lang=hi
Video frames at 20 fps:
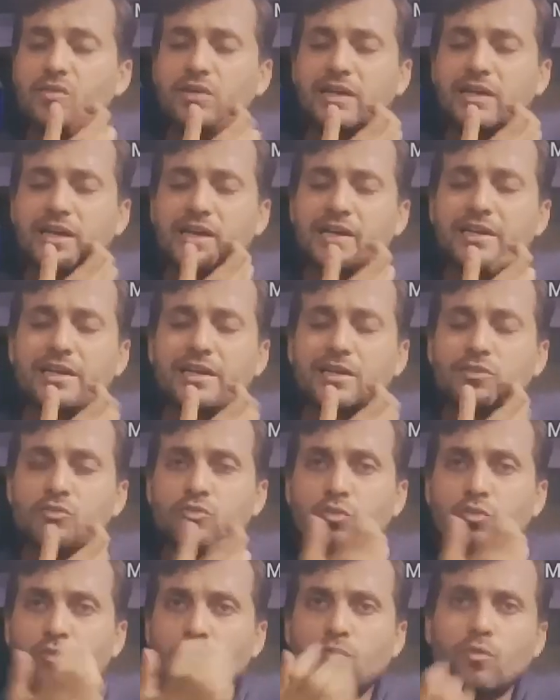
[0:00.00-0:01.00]
क्रिकेटर
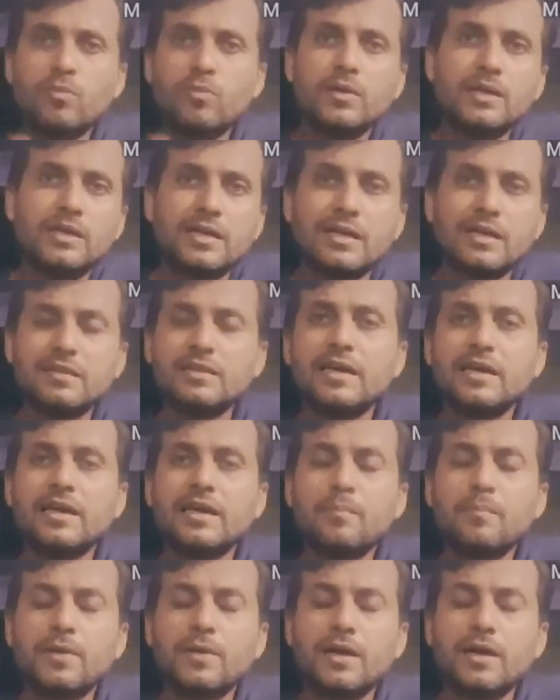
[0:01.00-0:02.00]
तो वो भी करते
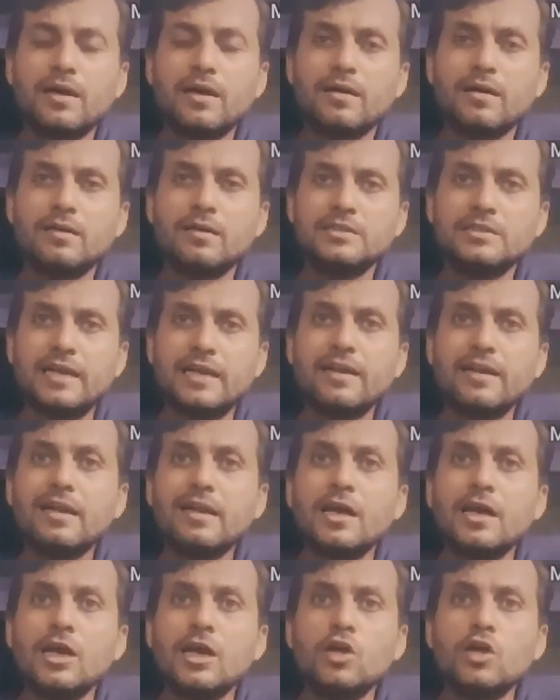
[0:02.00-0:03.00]
हैं अपना
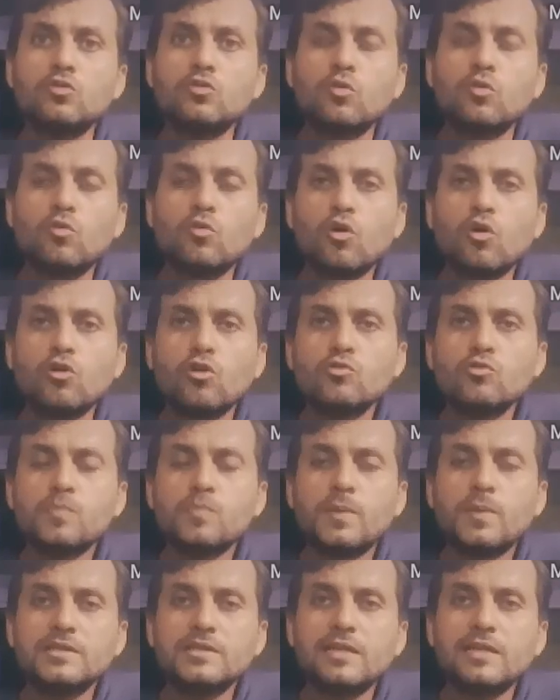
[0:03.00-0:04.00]
चैनल तो उन्होंने
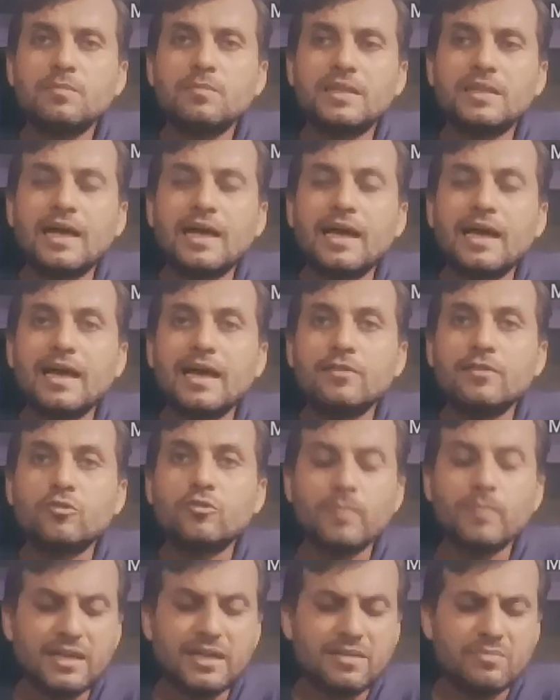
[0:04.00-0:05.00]
उस पर शायद बताया है
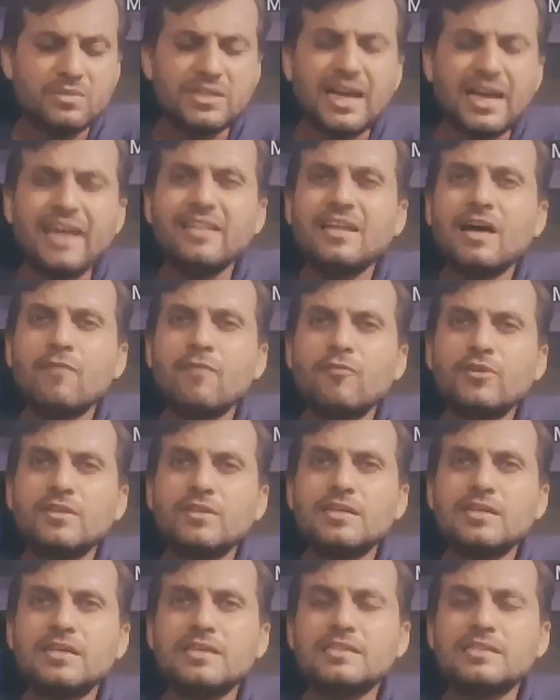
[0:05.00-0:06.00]
तो मैं शायद
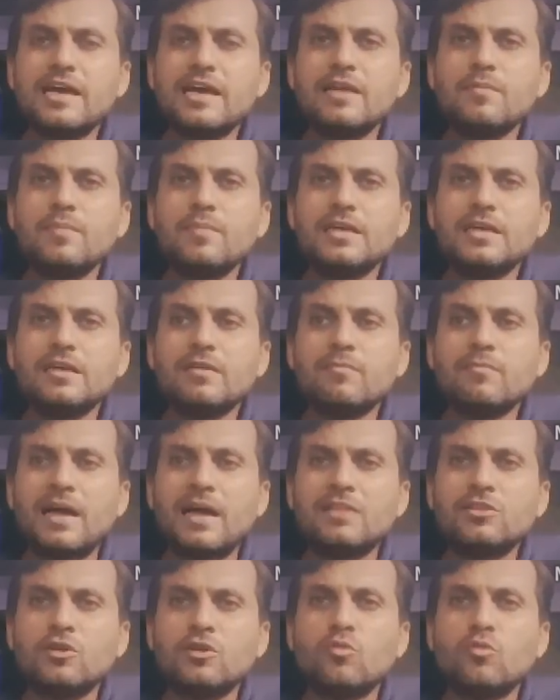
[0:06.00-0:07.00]
आफरीदी के जहन में ये
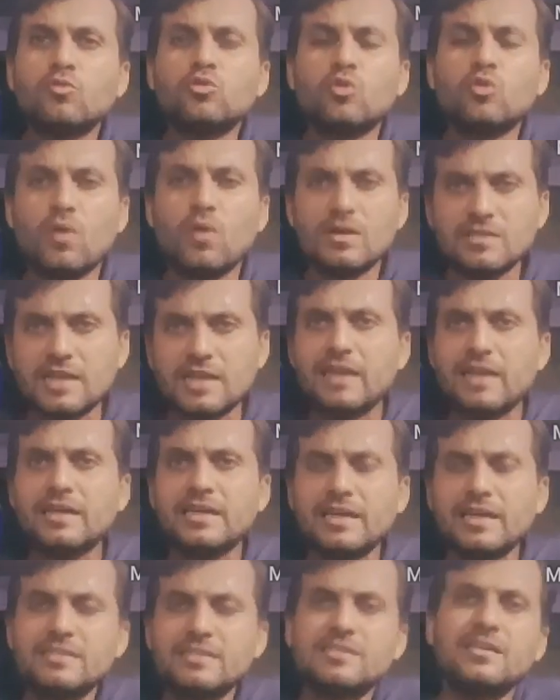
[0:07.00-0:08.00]
बातें हों
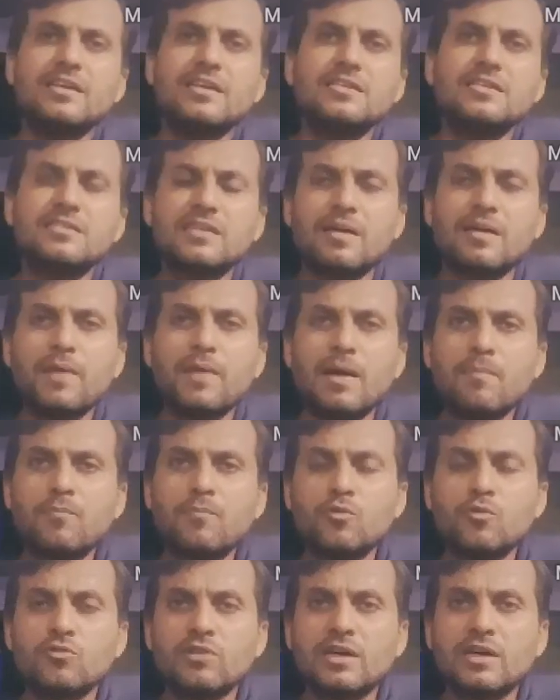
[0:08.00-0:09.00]
2000 की एक सीरीज़ का मैं
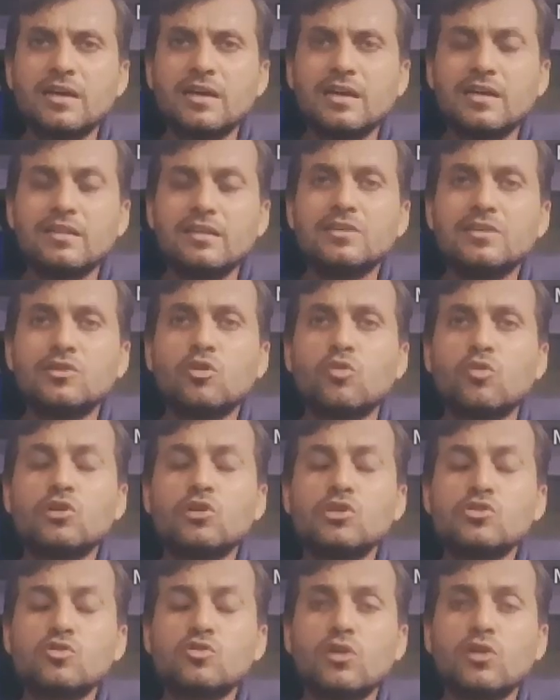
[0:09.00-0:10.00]
आपको जिक्र कर देता हूँ
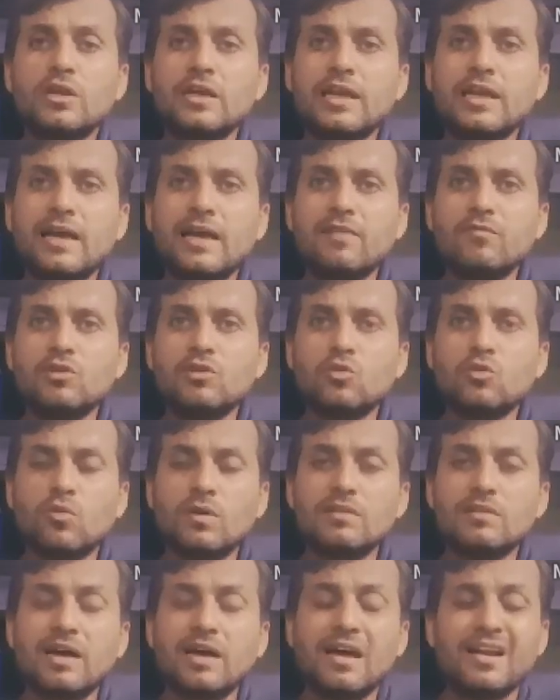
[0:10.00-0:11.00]
उन्नीस सौ निन्यानवे
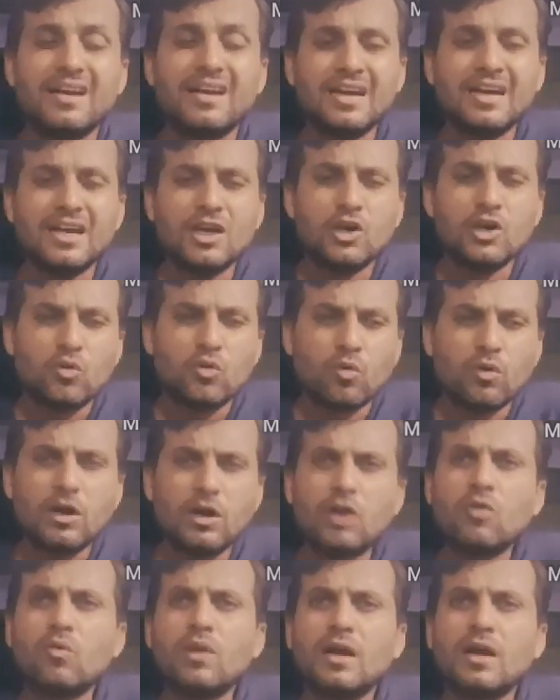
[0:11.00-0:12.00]
दो हज़ार
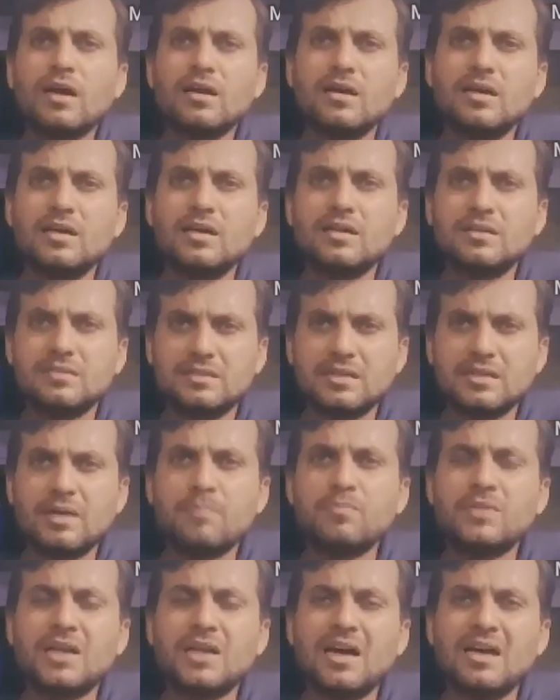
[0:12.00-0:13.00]
कोका कोला का
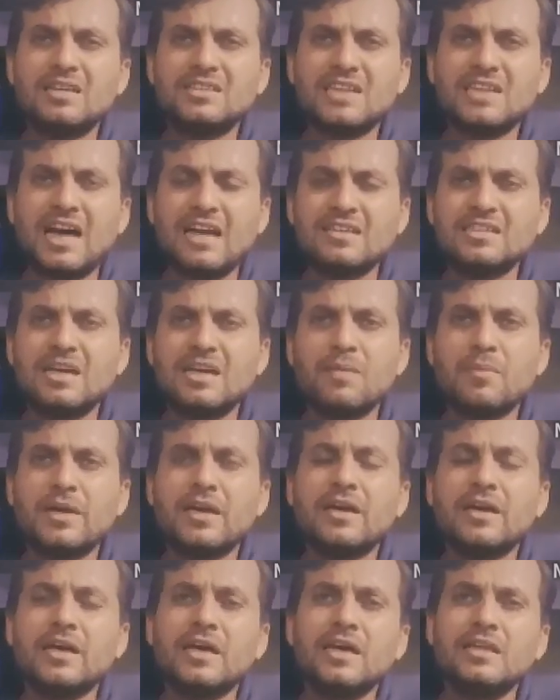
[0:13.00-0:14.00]
कप था शारजा
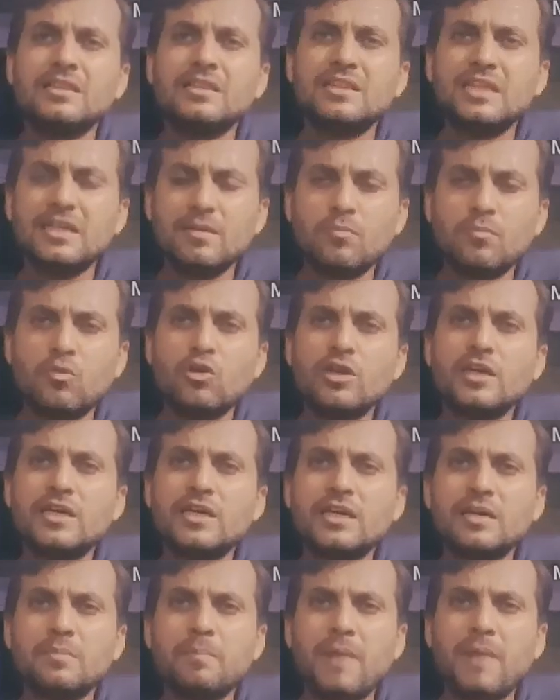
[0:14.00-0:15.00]
में तीन
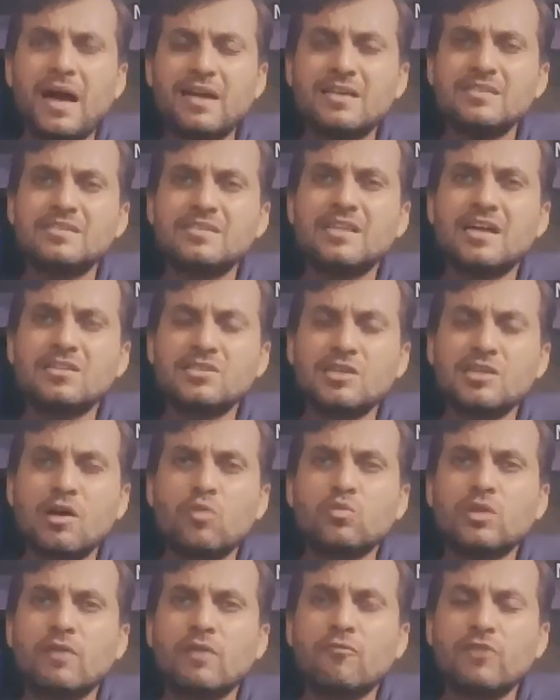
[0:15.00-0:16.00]
मुल्की पाकिस्तान
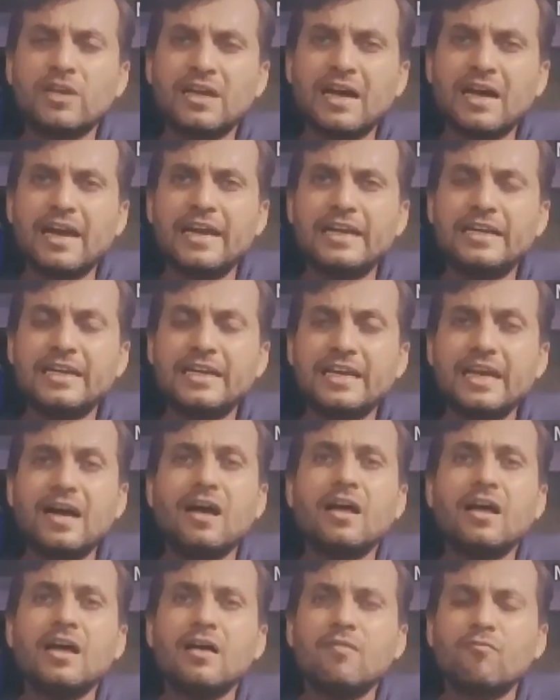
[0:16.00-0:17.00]
साउथ अफ्रीका
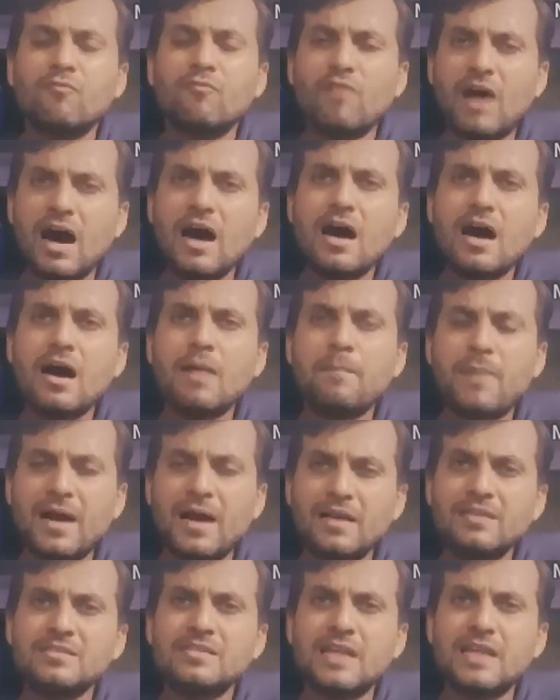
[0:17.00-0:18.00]
इंडिया वहाँ
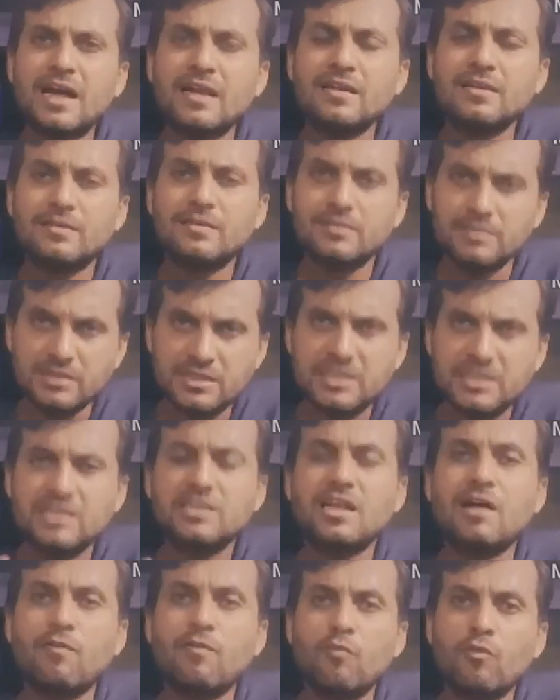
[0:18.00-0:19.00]
पाकिस्तान
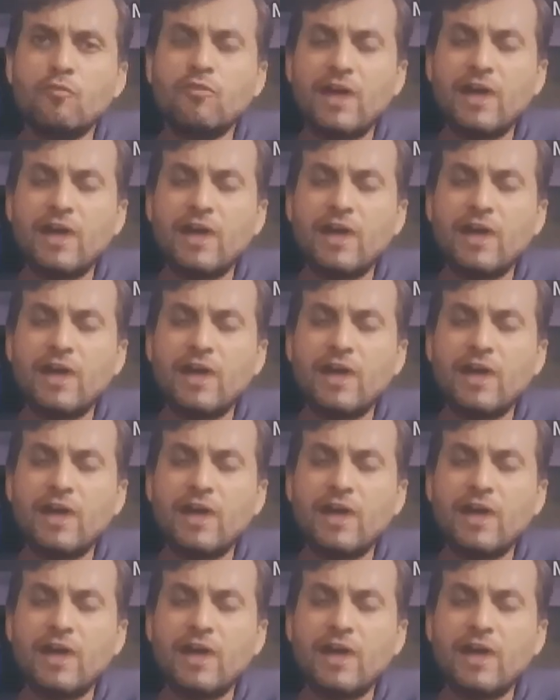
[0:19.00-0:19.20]
जीता वो